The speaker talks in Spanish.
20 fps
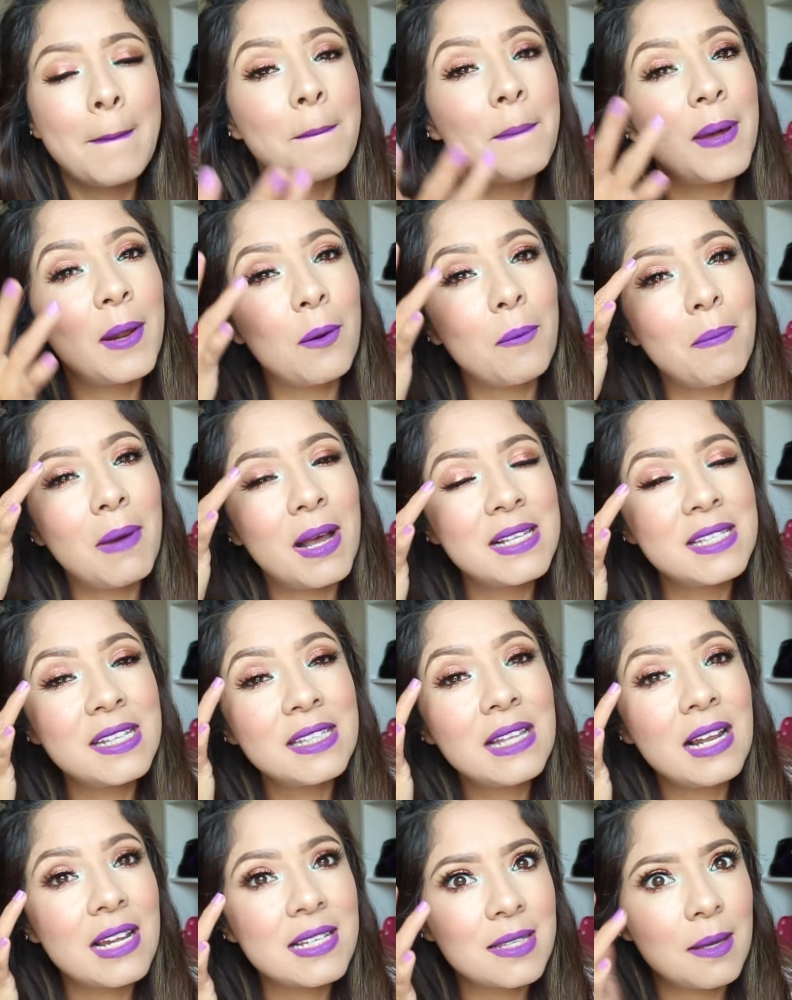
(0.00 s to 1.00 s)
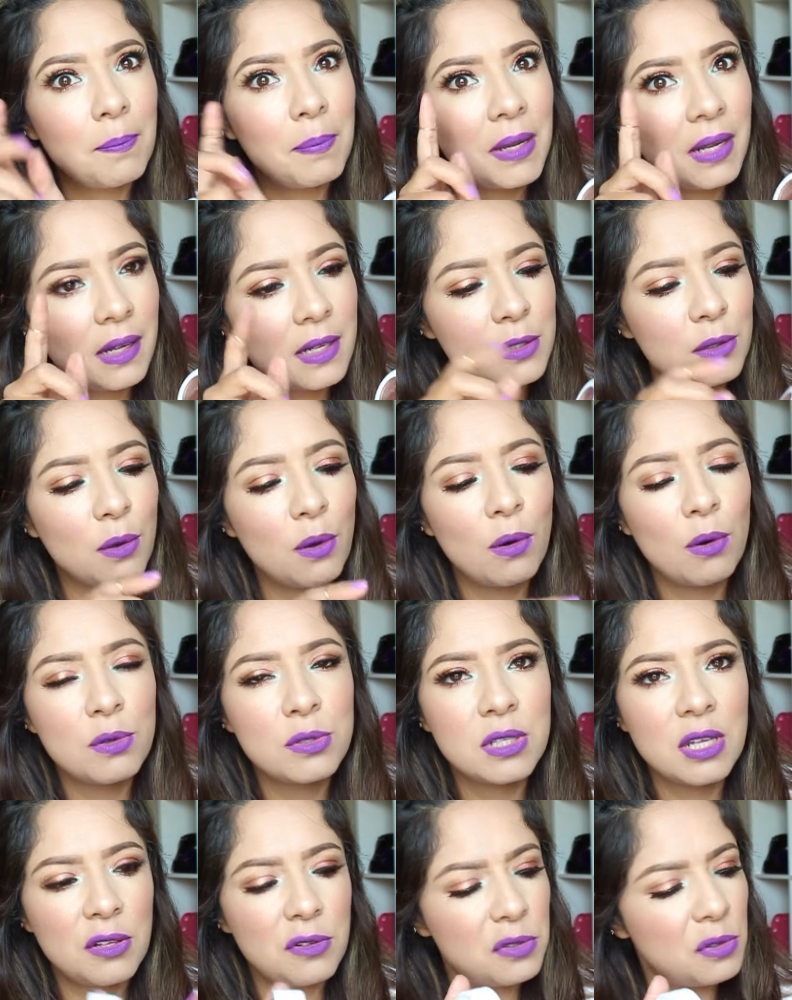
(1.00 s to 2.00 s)
pero más si te las aplicas con
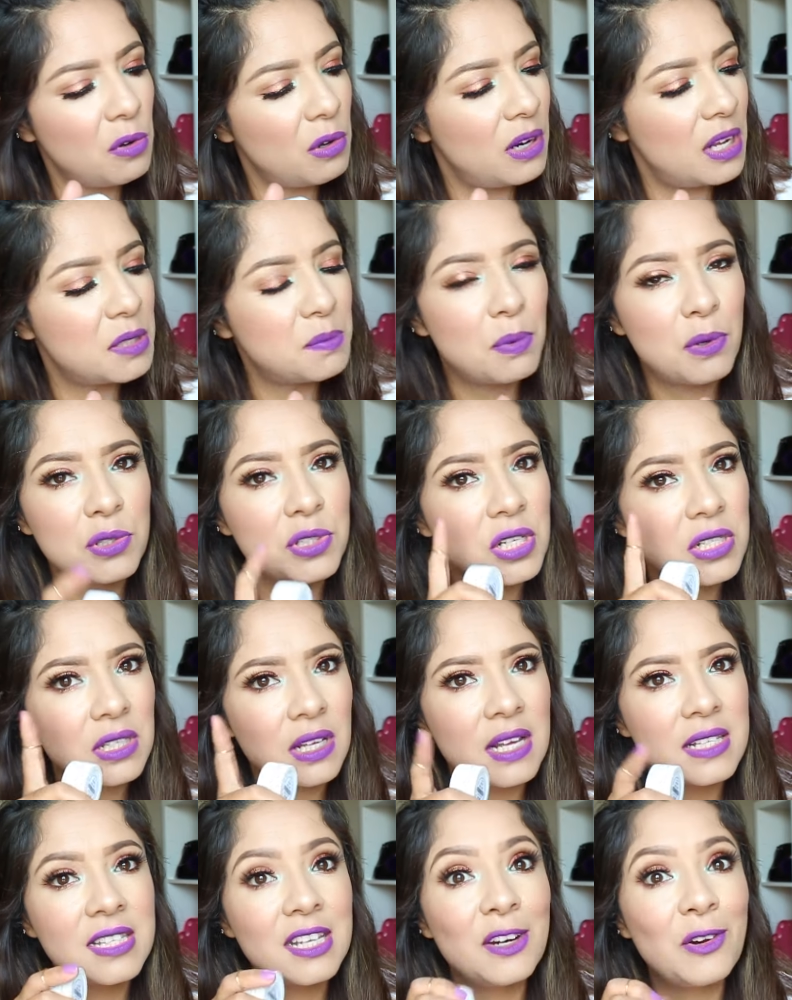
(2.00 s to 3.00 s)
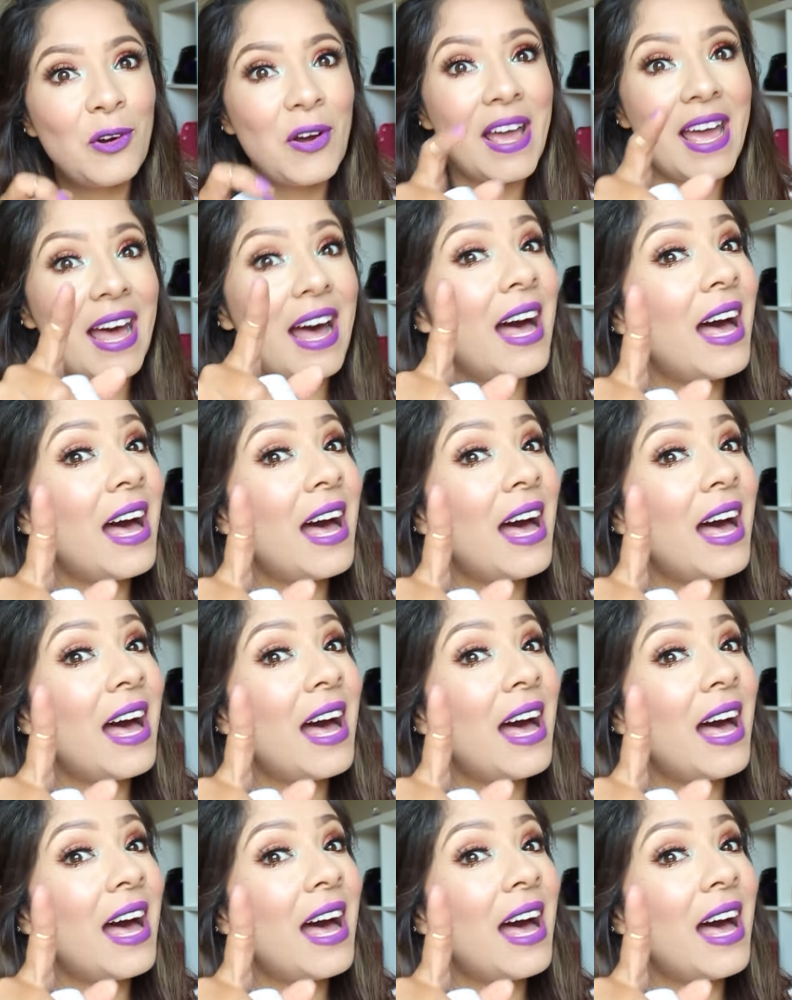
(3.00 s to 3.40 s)
los dedos, con las brochas casi no,